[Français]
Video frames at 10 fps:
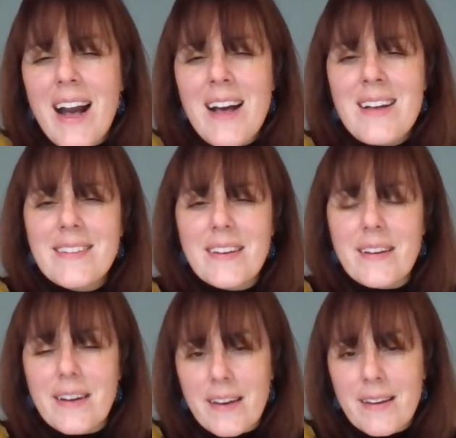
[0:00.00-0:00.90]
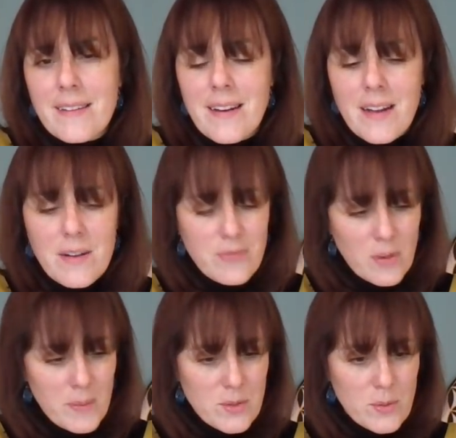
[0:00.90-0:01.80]
intégré
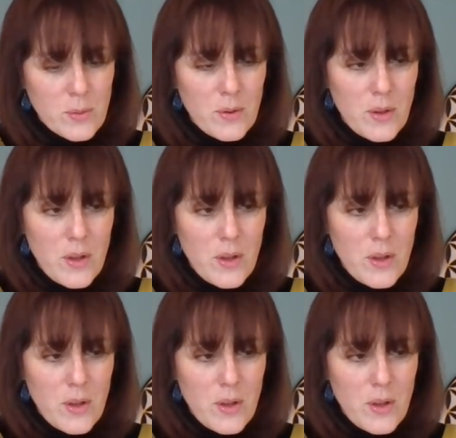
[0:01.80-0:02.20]
l'information